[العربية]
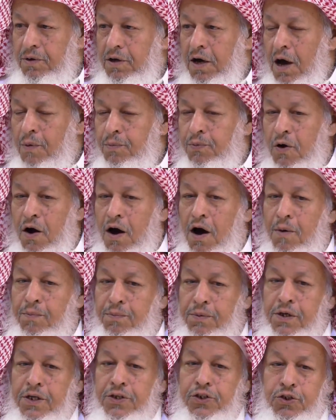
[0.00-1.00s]

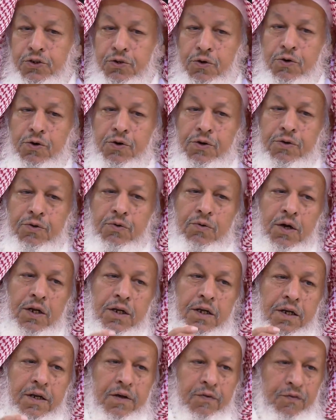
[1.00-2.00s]
أبواب للشكر
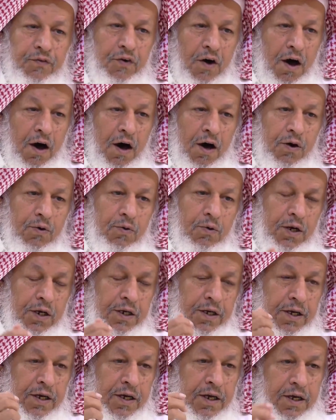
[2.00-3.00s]
وللإنفاق
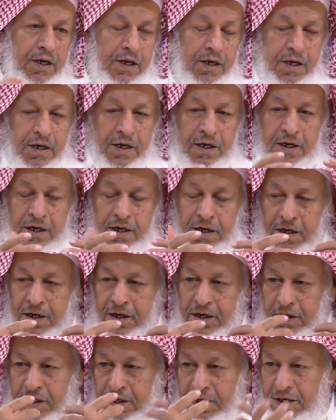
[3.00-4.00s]

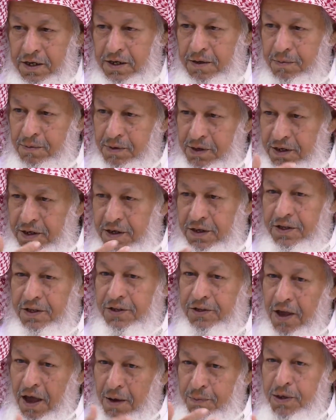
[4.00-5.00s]
ولتحبيب
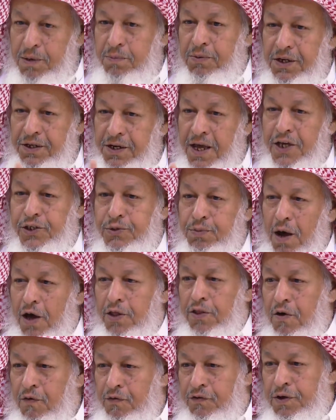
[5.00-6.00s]
الناس
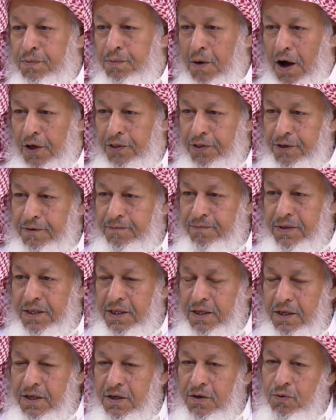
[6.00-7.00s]
بعضهم في بعض
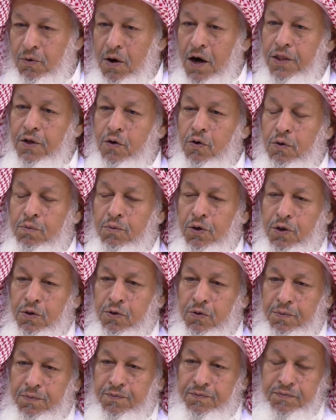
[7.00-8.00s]
وهذا هو
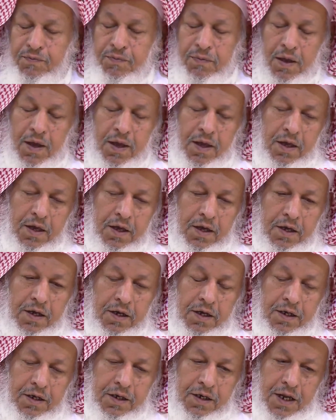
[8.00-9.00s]
المطلوب
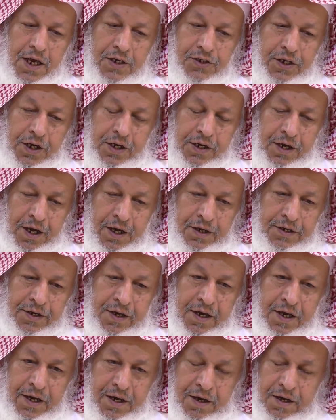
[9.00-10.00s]
آه، لا شك أن
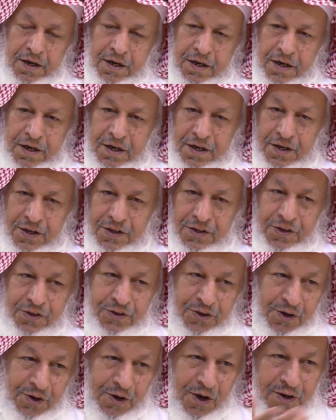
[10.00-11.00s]

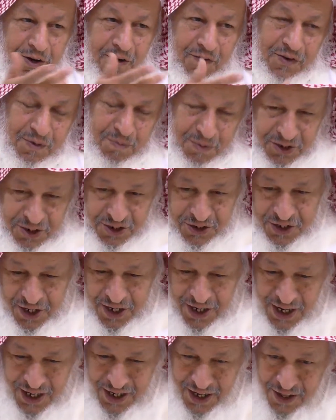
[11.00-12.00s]
تطرقنا في مجلسنا
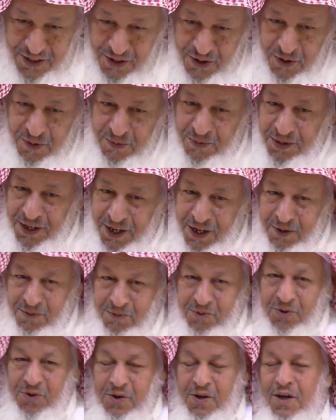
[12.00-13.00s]
إلى كثير من
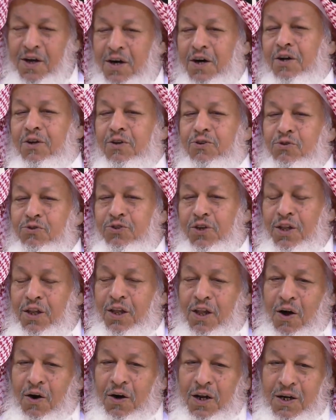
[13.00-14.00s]
الأمور الرسول صلى
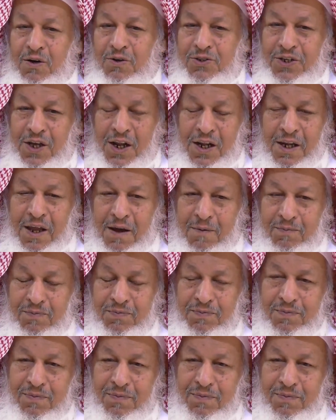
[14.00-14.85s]
الله عليه وسلم